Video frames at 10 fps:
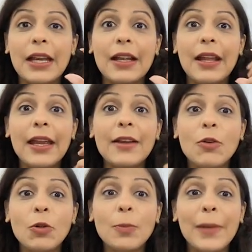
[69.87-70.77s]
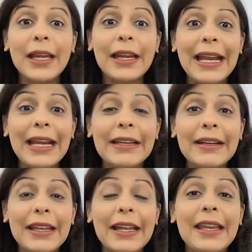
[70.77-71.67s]
देखना एक खुद में एक
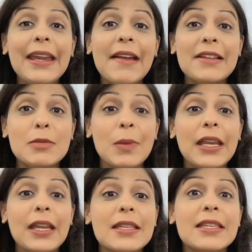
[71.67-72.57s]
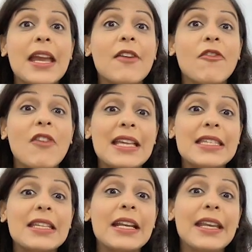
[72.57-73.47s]
एंटरटेनिंग एक्सपीरियंस है एक
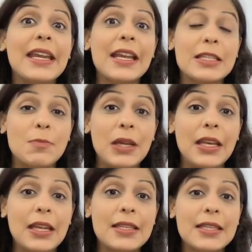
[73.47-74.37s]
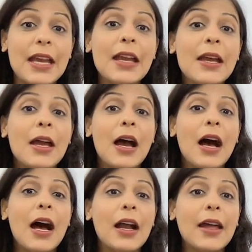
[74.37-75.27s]
फैसिनेटिंग एक्सपीरियंस है
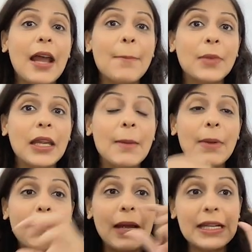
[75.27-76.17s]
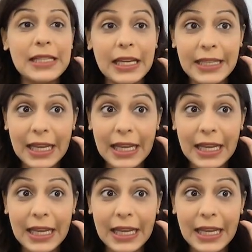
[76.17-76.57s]
अगर आप कहीं पे बैठ के